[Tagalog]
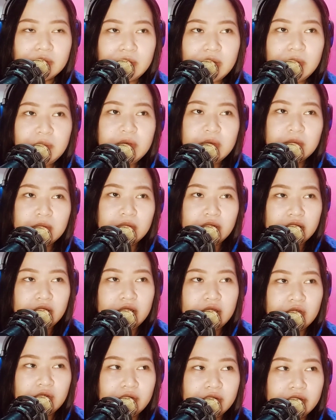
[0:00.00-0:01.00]
maybe
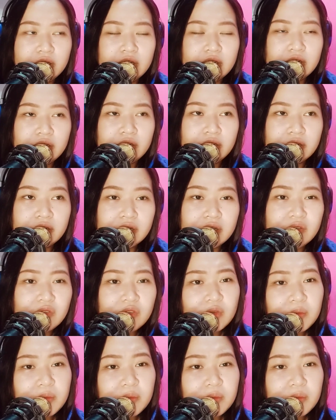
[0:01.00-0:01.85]
money or career kasi